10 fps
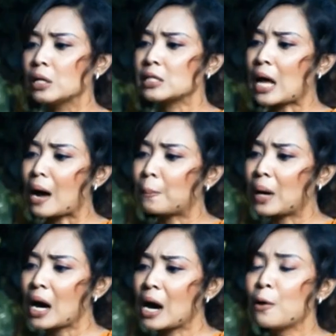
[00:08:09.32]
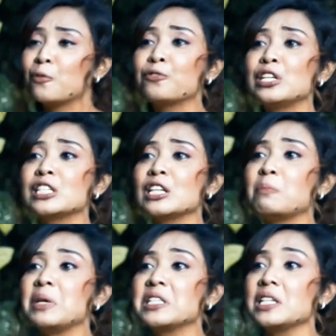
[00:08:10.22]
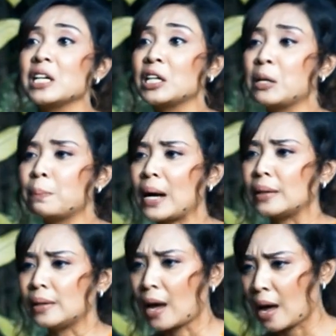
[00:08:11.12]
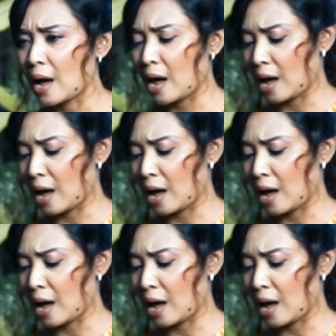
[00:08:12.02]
sama visi misi kedepannya.